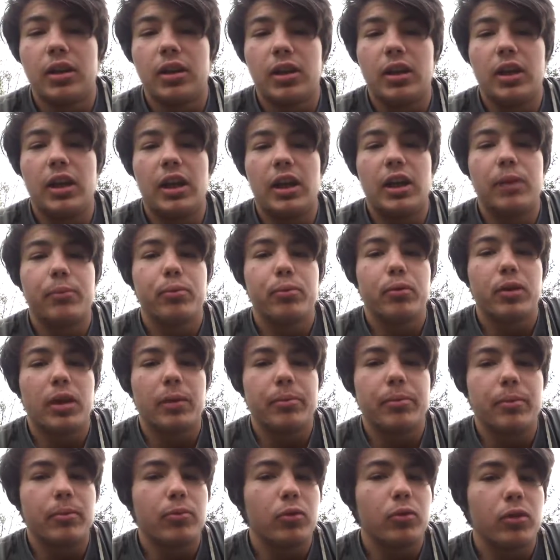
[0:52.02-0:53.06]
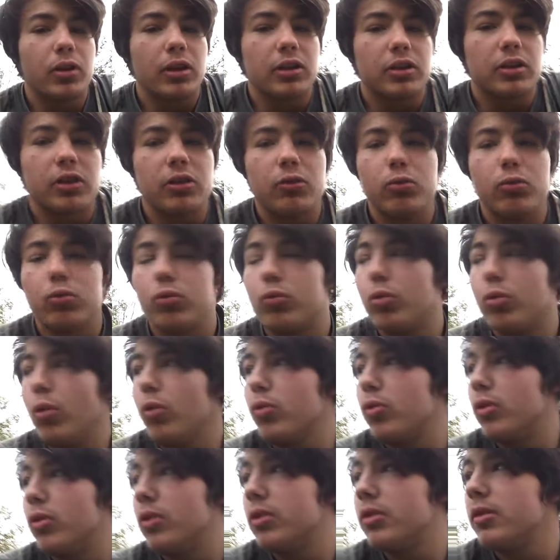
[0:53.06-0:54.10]
Et il est plus capable de catcher tout court
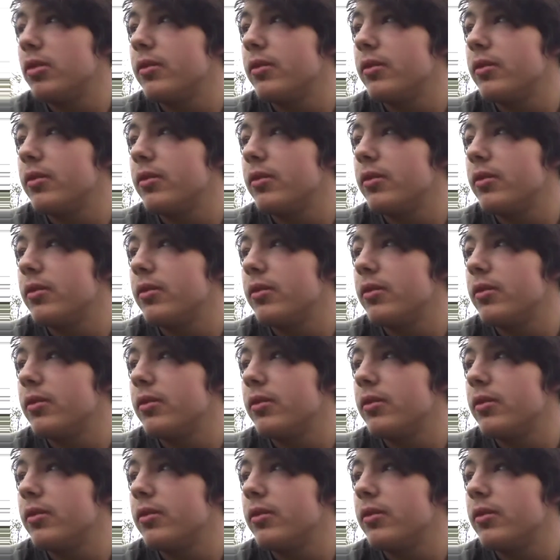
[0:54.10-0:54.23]
quoi.